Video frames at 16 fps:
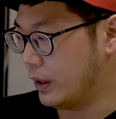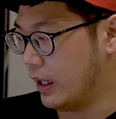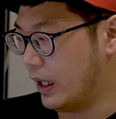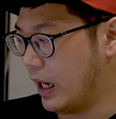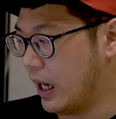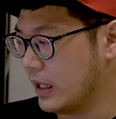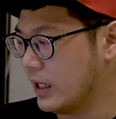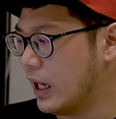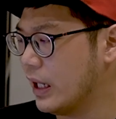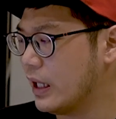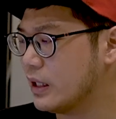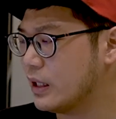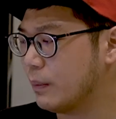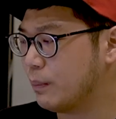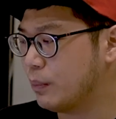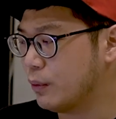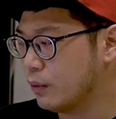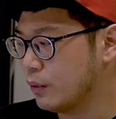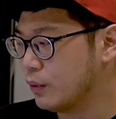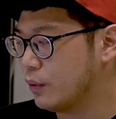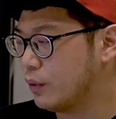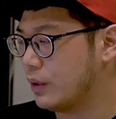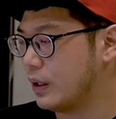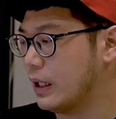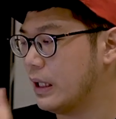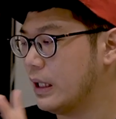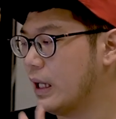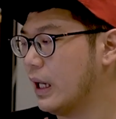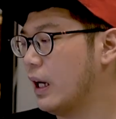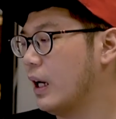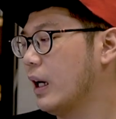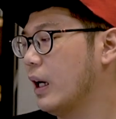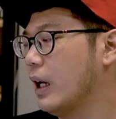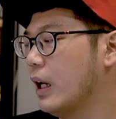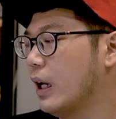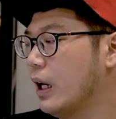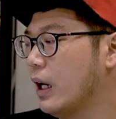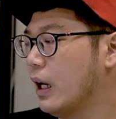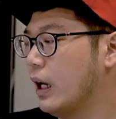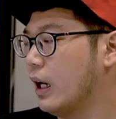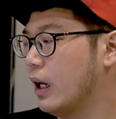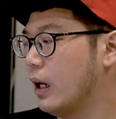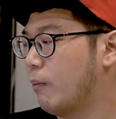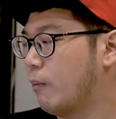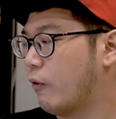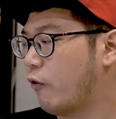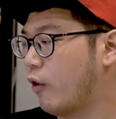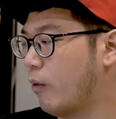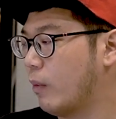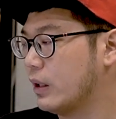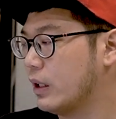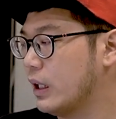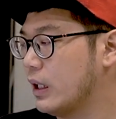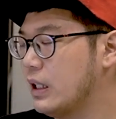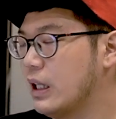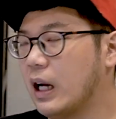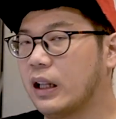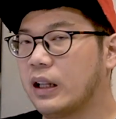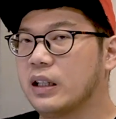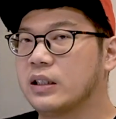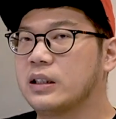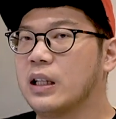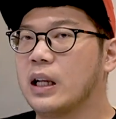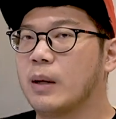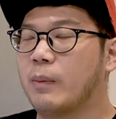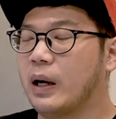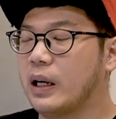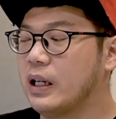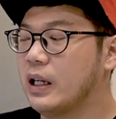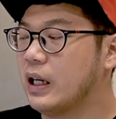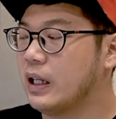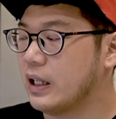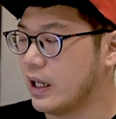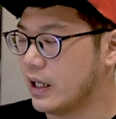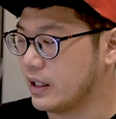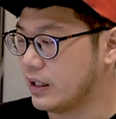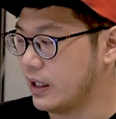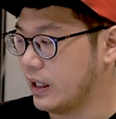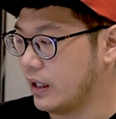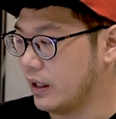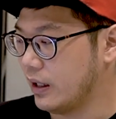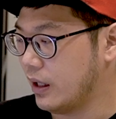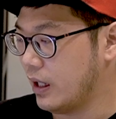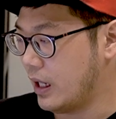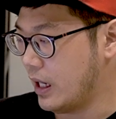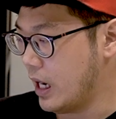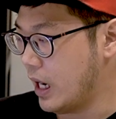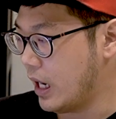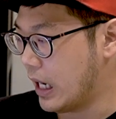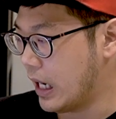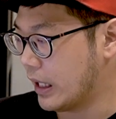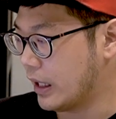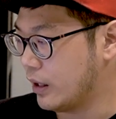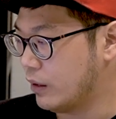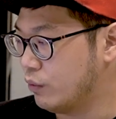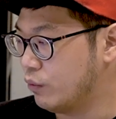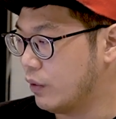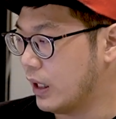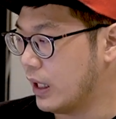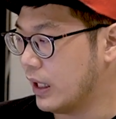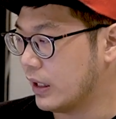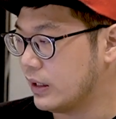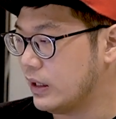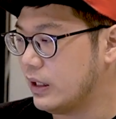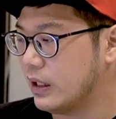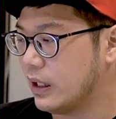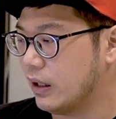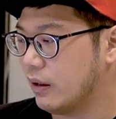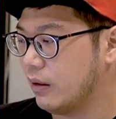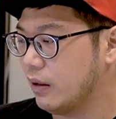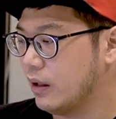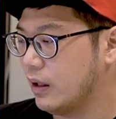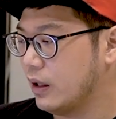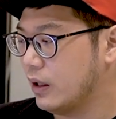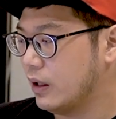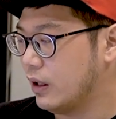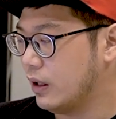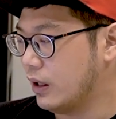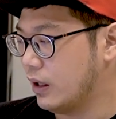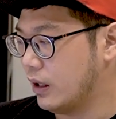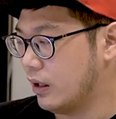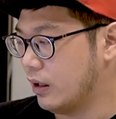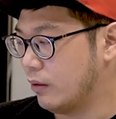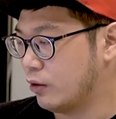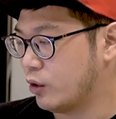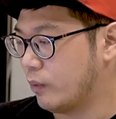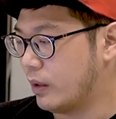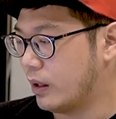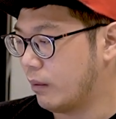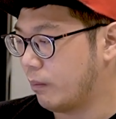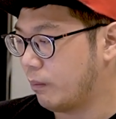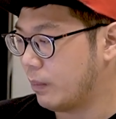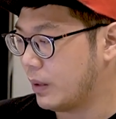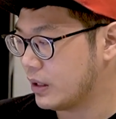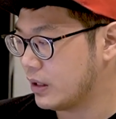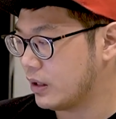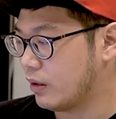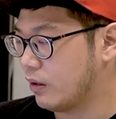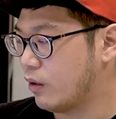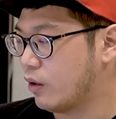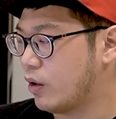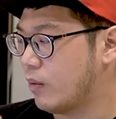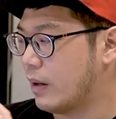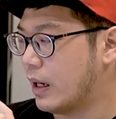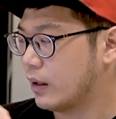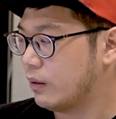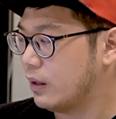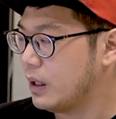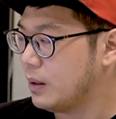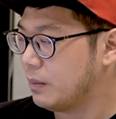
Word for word: ya hanya ada 10 yang eh, performanya di atas daripada ISG ya ada dua lagi yang uh, cuman plus 0,15